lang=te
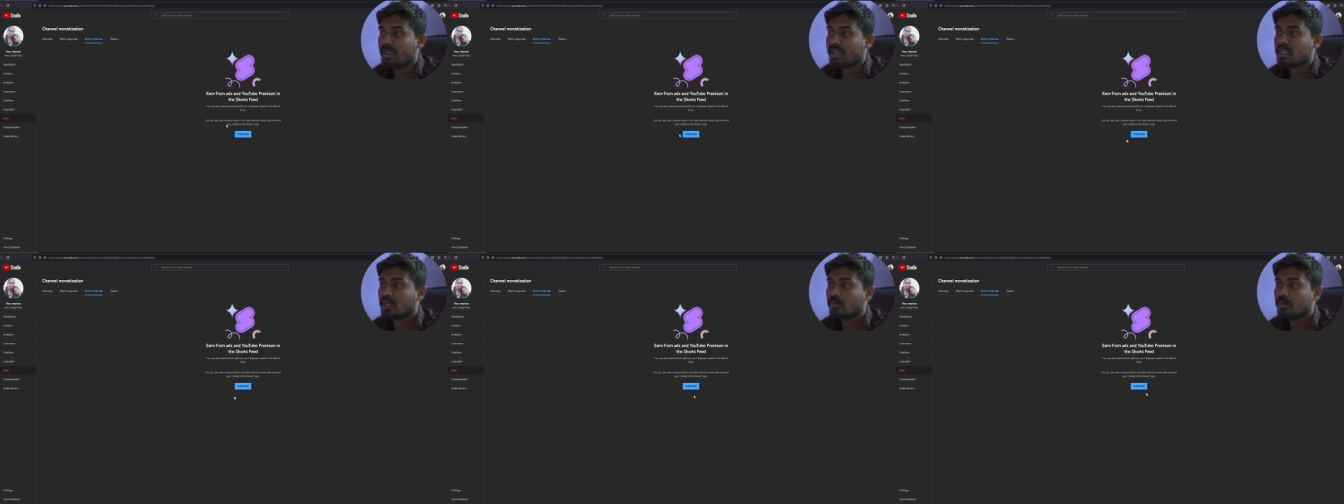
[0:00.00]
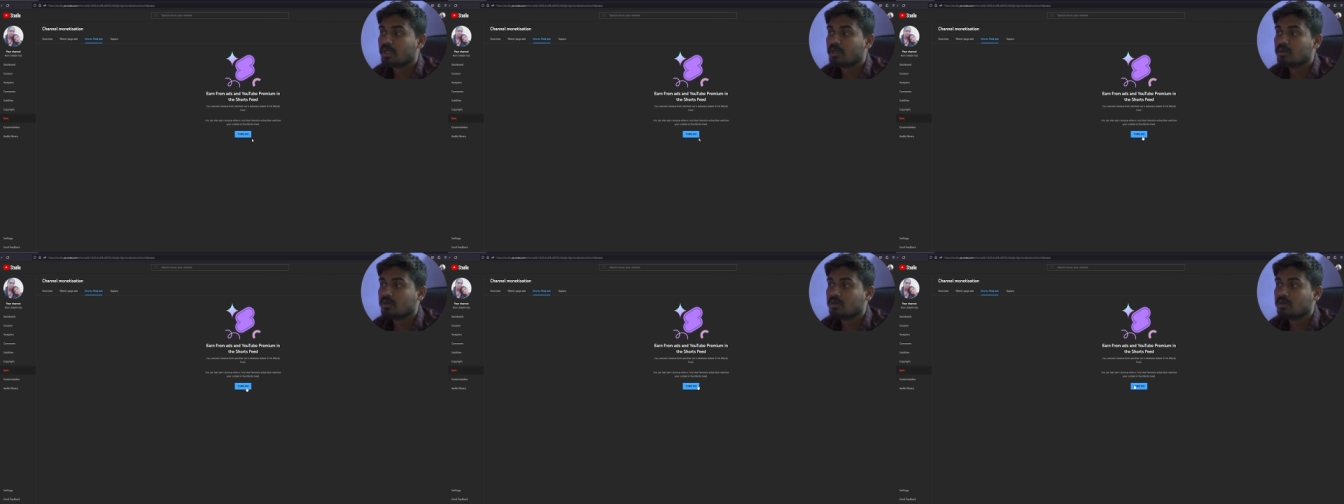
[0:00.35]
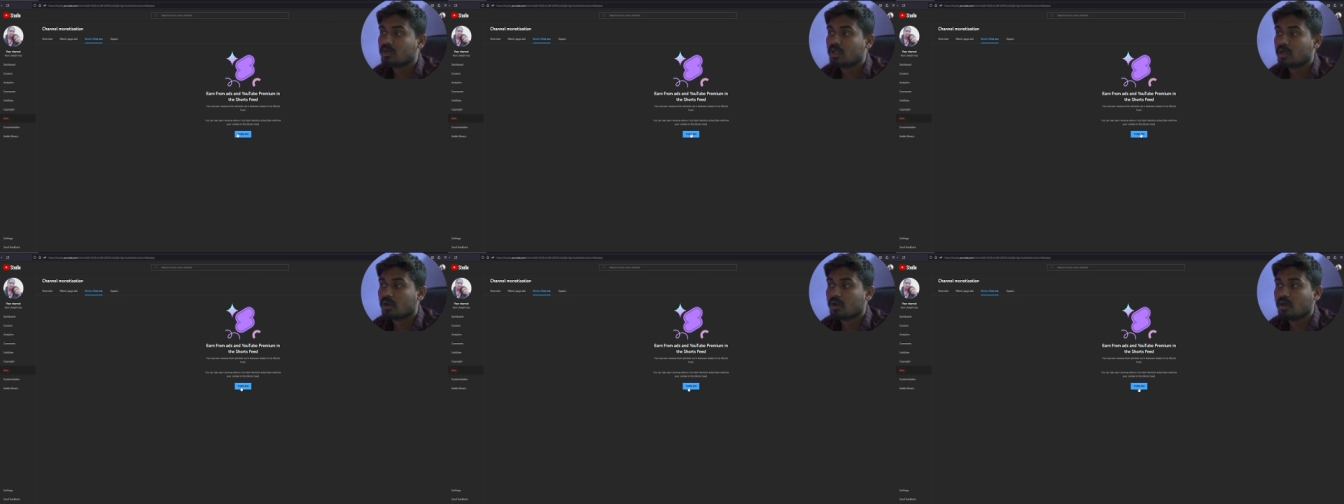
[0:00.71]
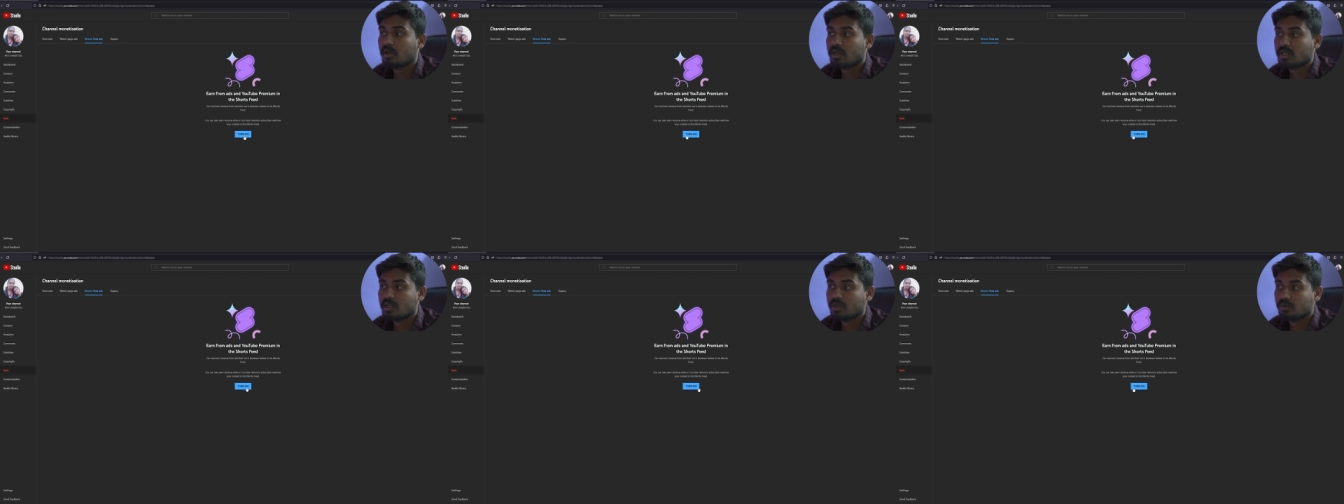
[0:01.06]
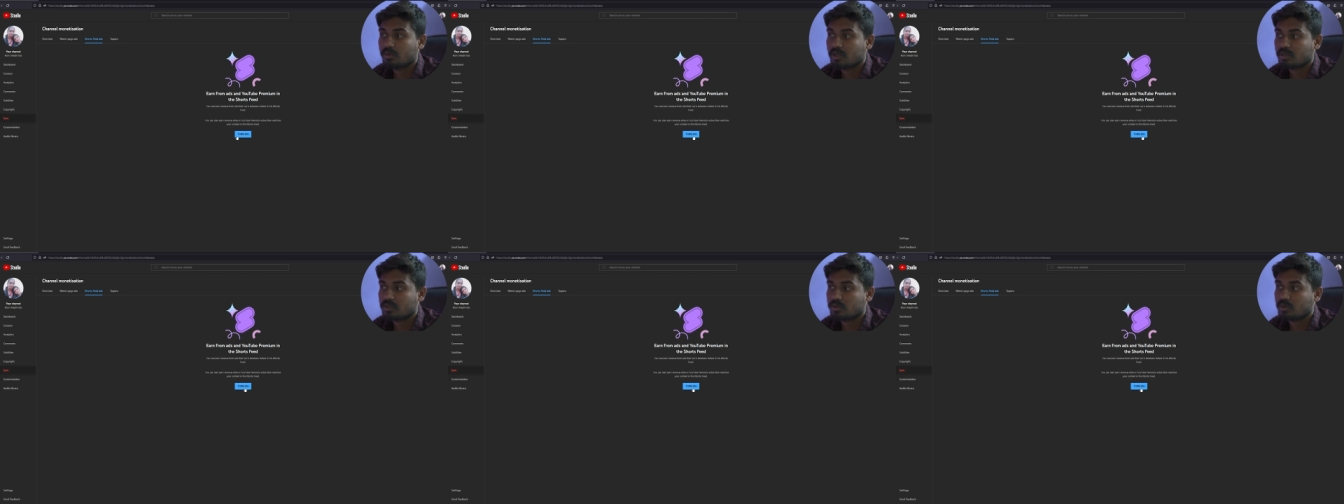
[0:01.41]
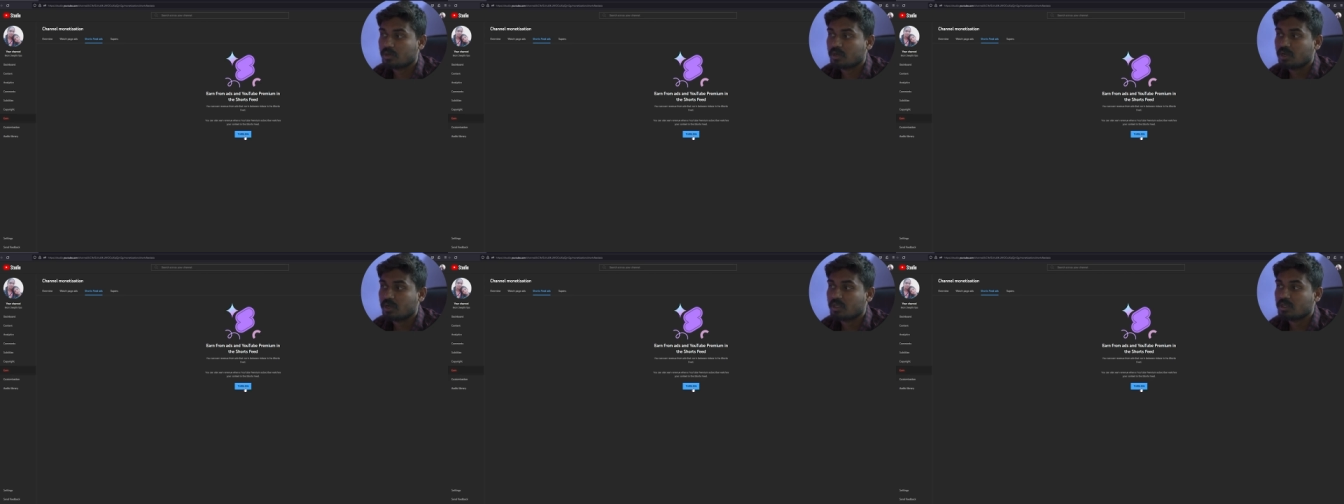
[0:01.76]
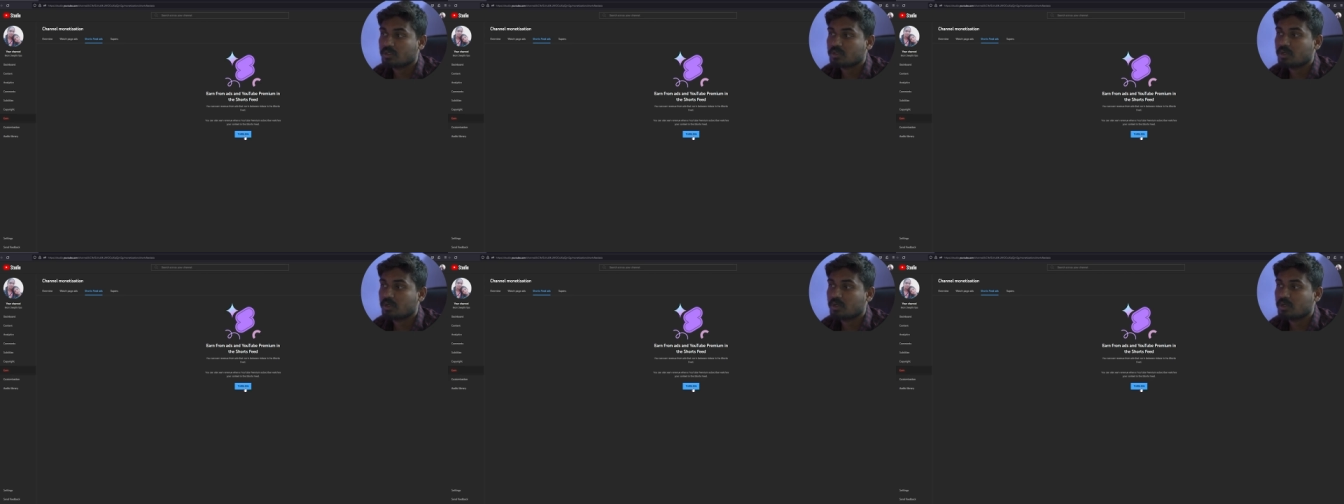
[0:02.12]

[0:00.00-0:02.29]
ఇక్కడ మీకు టర్న్ ఆన్ అని ఉంటుంది చూడండి